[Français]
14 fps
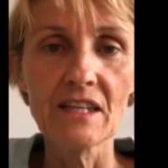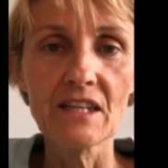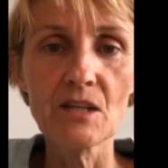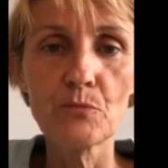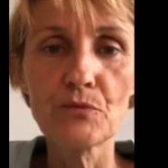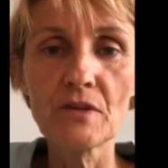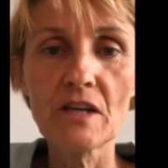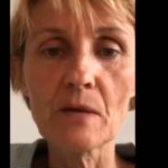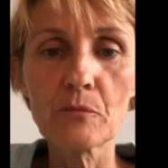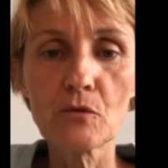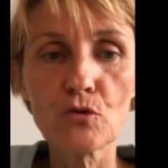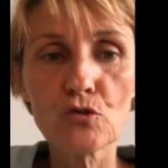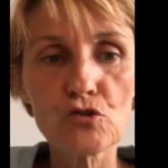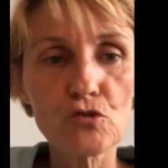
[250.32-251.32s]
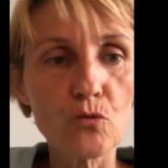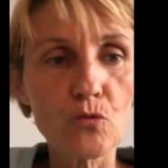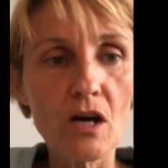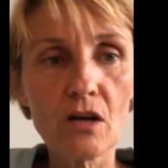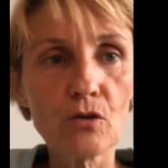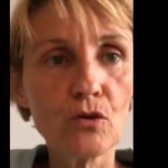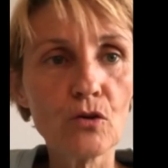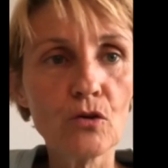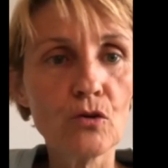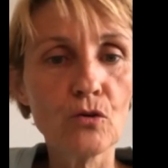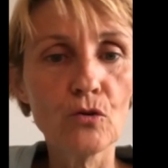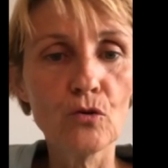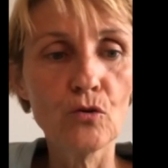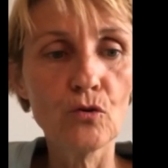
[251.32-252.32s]
Et puis là, le soir,
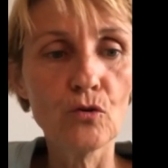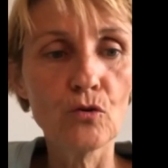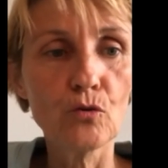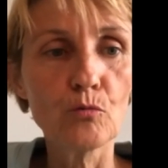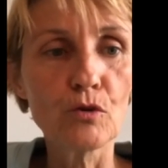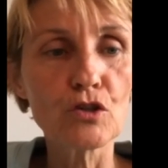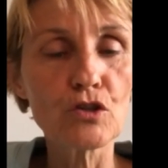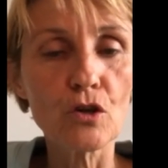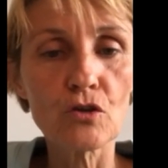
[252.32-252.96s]
euh, ben,